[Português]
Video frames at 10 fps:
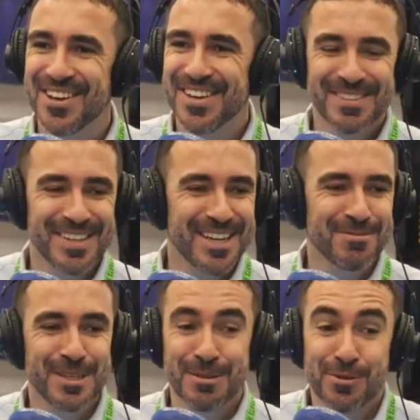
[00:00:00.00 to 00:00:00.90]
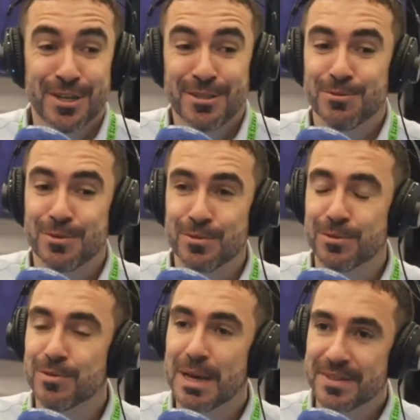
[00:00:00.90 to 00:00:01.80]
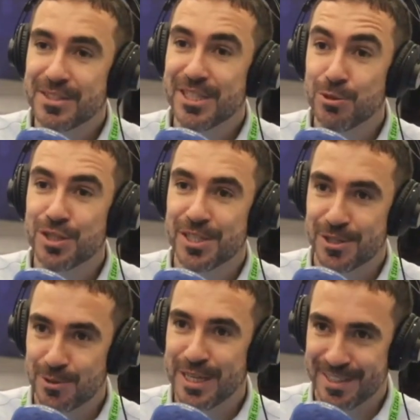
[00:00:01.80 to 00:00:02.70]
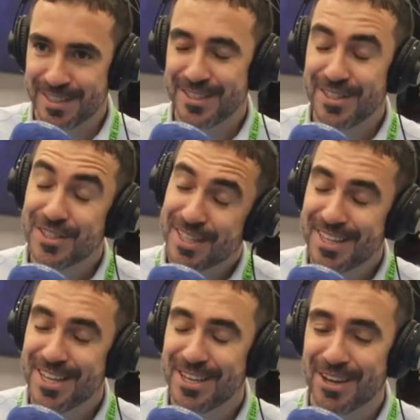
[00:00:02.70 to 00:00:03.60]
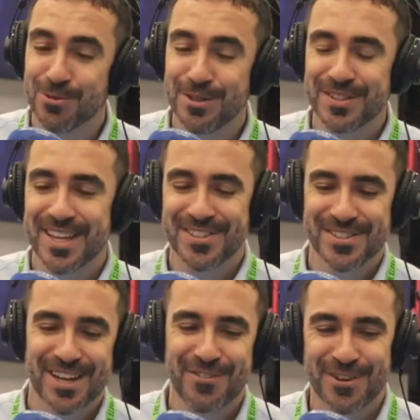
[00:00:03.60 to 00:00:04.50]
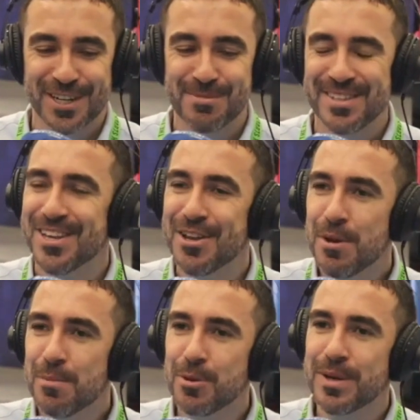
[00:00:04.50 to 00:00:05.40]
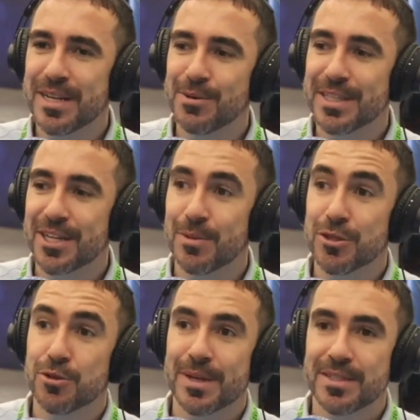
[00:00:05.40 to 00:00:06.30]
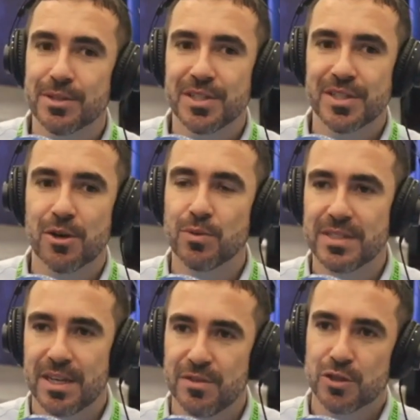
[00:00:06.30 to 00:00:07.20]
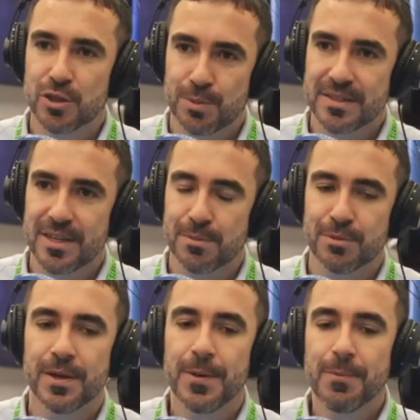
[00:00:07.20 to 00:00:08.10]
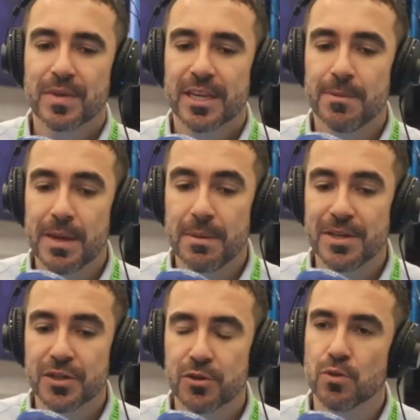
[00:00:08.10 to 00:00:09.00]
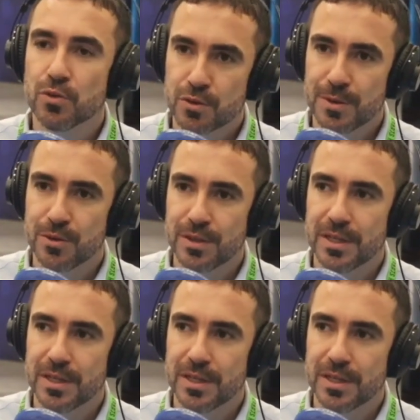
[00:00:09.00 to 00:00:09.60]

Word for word: né? Porque não, não dá para sentir o cheiro ainda. A gente até tem alguns testes lá fora, mas para o Brasil ainda não. Mas no Brasil a gente tem alguns serviços, por exemplo, que permite que o consumidor